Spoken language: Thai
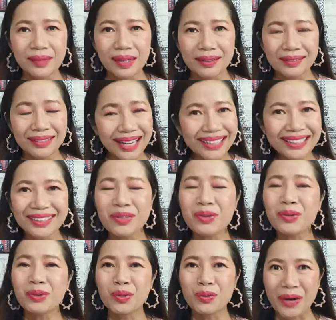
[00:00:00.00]
ใน
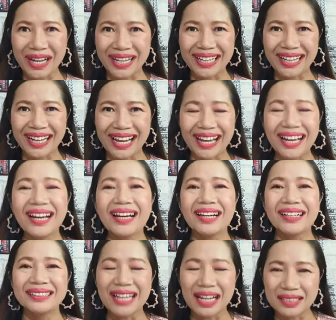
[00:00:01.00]
ทุกๆวันนะคะ
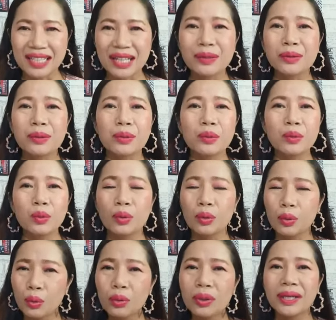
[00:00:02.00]
อย่างเช่นครูนู
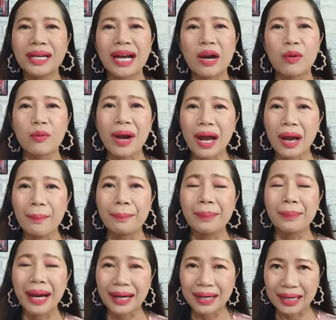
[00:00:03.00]
รู้เลยค่ะว่า
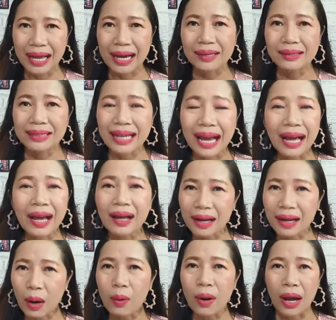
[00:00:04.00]
บางครั้งถ้า
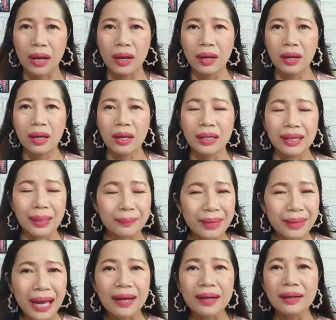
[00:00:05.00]
เราอ่ะกำ
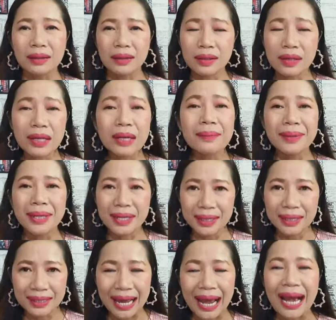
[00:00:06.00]
ลังเริ่มเดิน
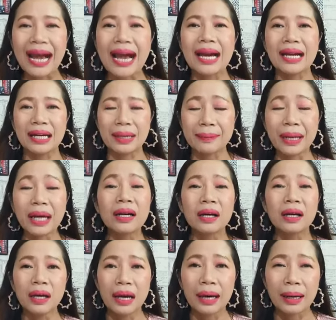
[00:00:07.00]
ทางกำลัง
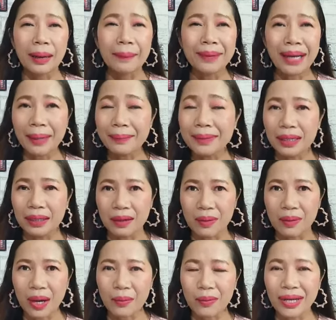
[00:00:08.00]
กำลังเหมือนกับ
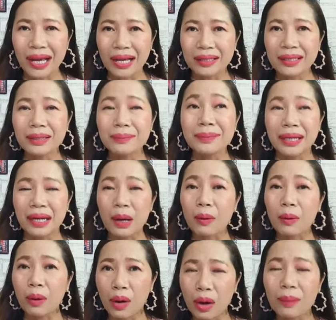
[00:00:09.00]
ว่าเวลาที่เหมือนเรา
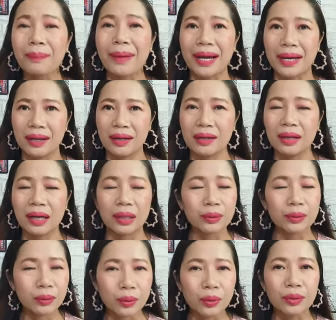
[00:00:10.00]
คลอดใหม่เลยนะคะทุ
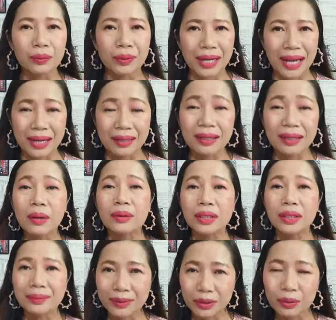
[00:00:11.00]
กคนเวลาที่ขึ้
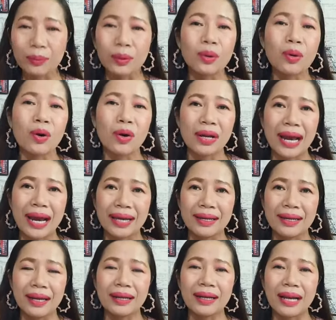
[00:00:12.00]
นมาอยู่บนโลกออนไลน์
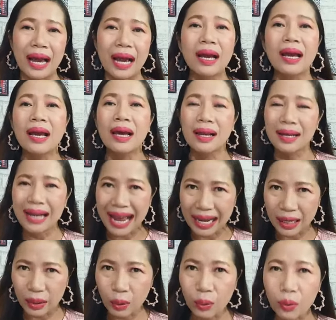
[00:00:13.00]
นั้นนะคะ หลาย
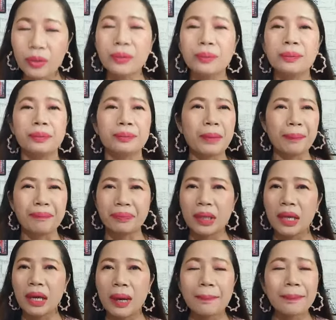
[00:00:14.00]
คนแบบ
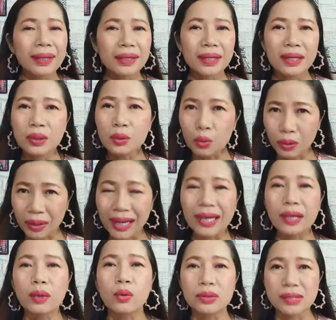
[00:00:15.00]
ไม่ได้อยู่ใกล้
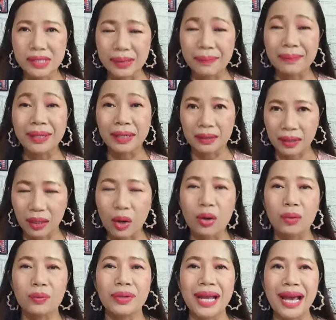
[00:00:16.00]
คนสำเร็จตลอด
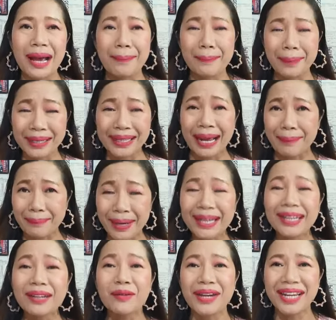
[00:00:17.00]
เวลามันทำให้
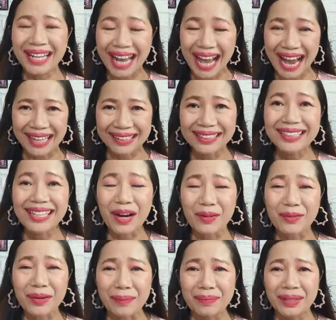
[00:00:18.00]
เวลาที่เรา
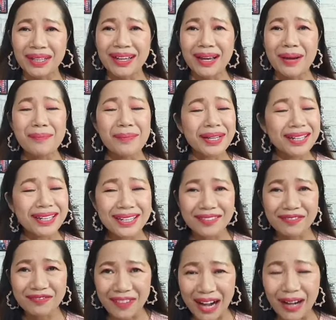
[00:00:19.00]
แบบ ไม่ได้
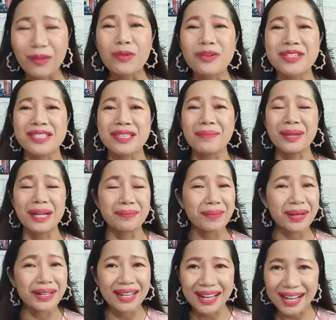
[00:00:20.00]
ฟังคนสำเร็จ
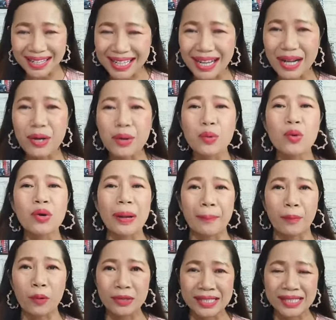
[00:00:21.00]
ไม่ได้เรียนรู้กับ
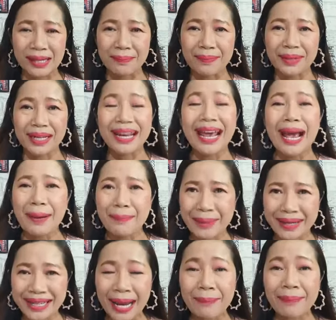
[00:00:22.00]
คนสำเร็จมั
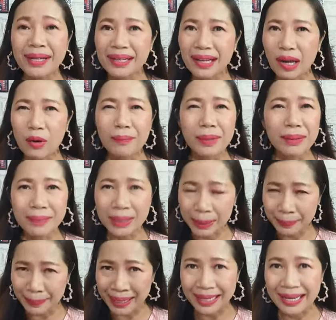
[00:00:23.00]
นทำให้เราไม่มี
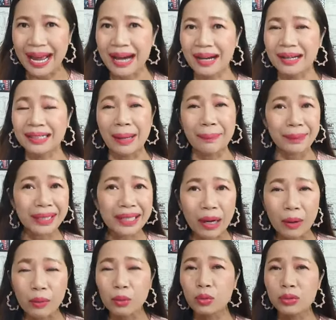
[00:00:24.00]
พลังทำให้เรา
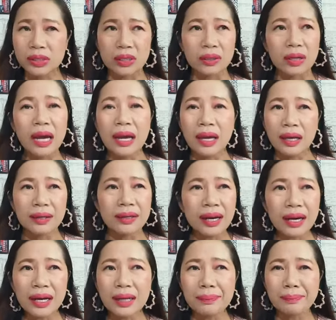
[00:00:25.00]
รู้สึก
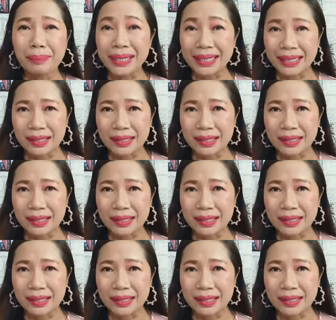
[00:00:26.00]
เดินผิด